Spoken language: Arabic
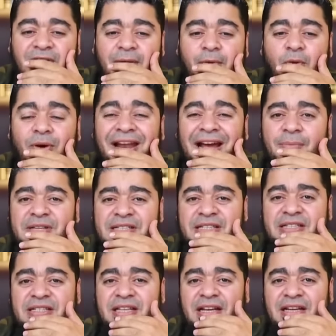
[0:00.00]
طيب هو لحم
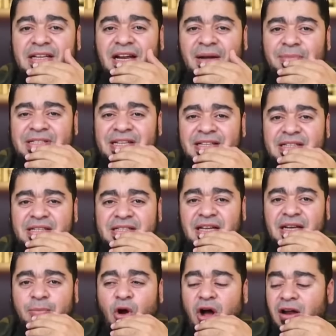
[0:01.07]
السيستاني لحم
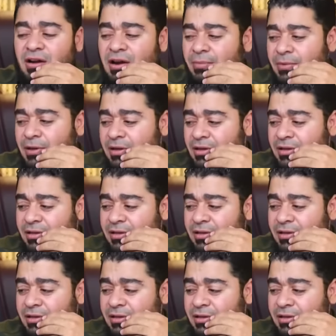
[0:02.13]
السيستاني محرم؟